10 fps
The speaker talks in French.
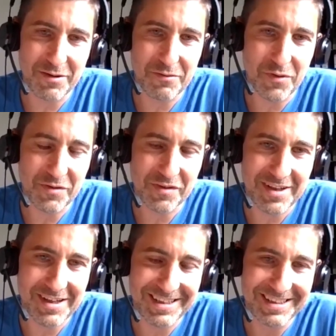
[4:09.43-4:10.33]

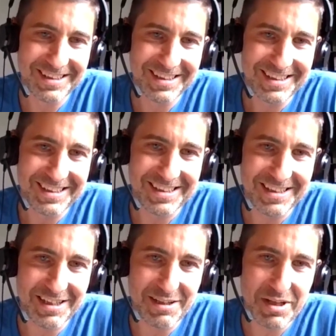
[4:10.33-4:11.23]
français
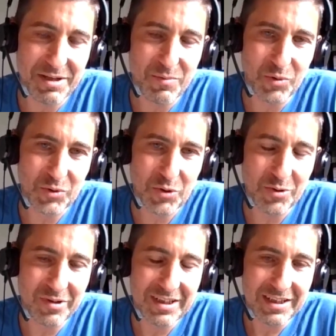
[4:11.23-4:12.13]
et, mondiaux.